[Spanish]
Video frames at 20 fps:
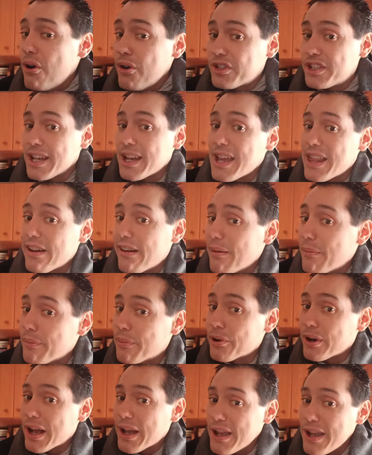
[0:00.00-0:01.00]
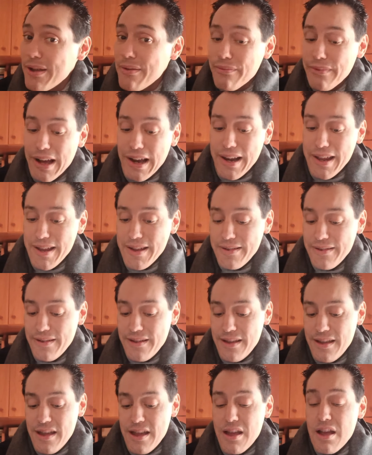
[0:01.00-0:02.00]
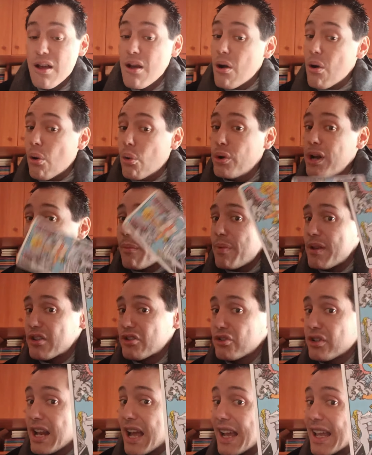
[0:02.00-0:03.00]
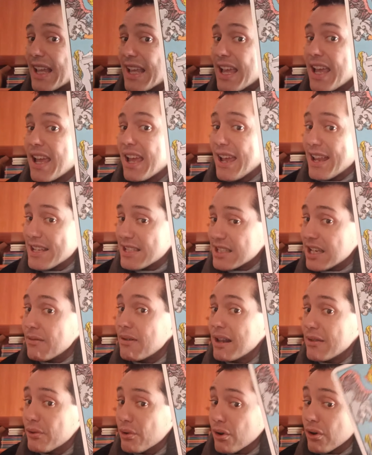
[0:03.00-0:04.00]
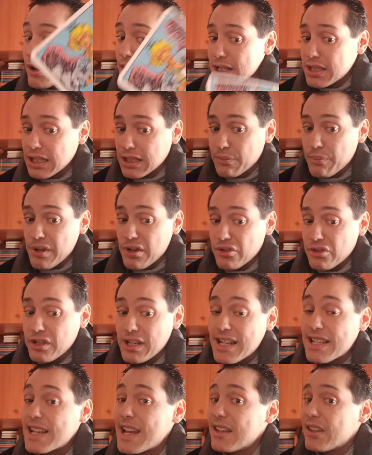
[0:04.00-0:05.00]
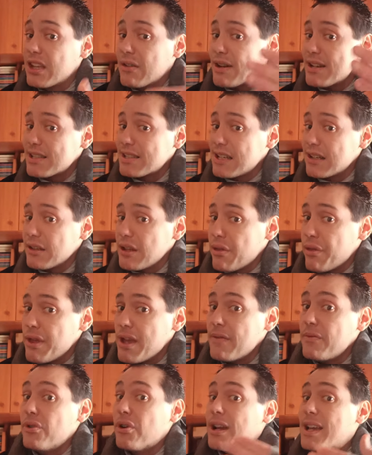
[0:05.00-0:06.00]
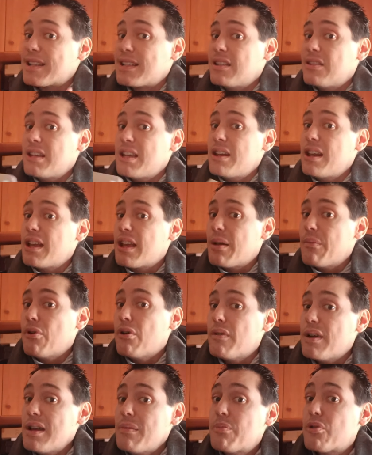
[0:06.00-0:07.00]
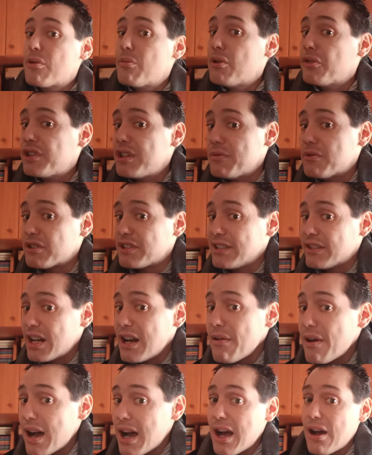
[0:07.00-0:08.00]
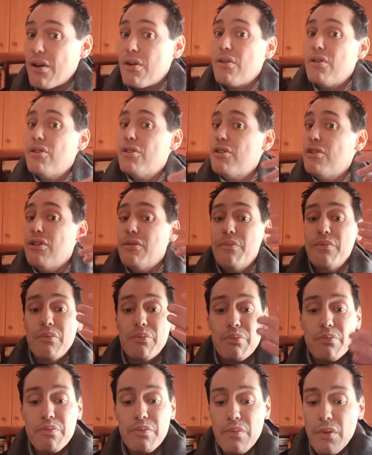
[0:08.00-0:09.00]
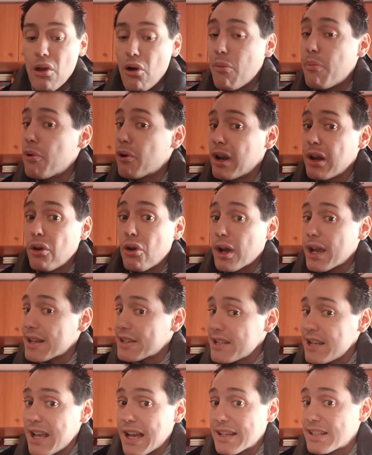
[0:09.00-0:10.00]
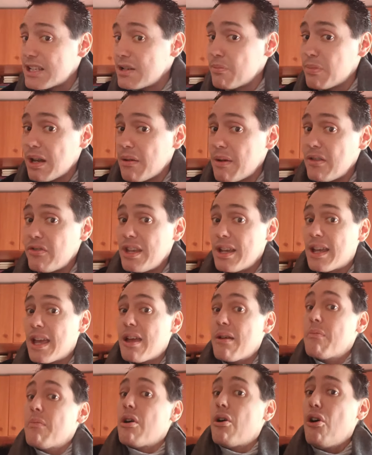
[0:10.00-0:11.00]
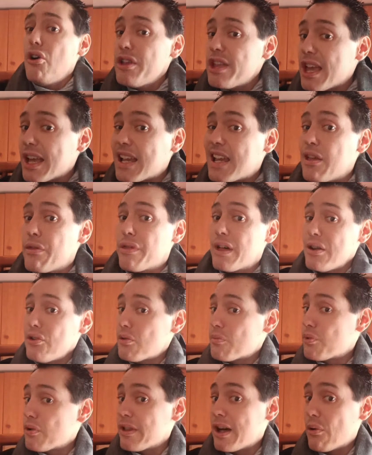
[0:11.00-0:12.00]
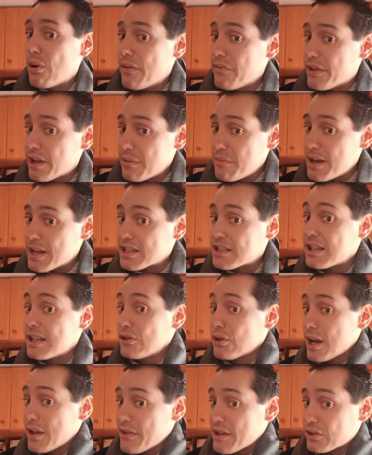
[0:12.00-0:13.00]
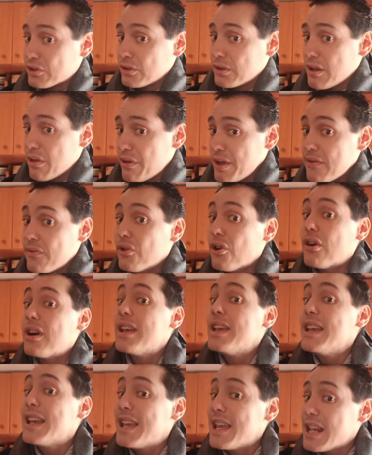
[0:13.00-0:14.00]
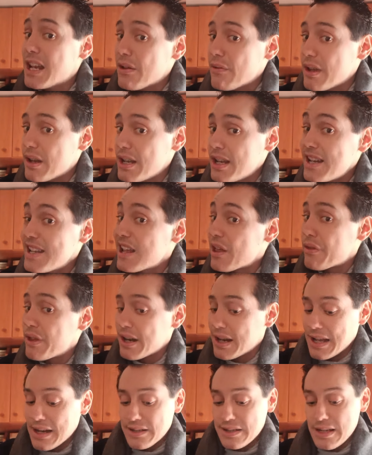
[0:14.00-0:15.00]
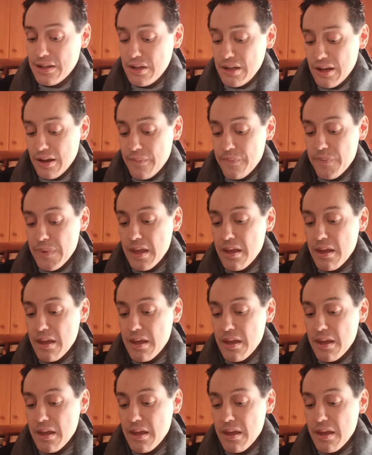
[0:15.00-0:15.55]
o se quedaban por ahí, ¿vale? Una persona que está hablando con estas personas que te va a estar diciendo que se tiene que mover por motivos de trabajo, o por lo que sea, simplemente que, oye, quizá no pueda aguantar más, es lo que te estoy diciendo, y quiere venir y acercarse a ti.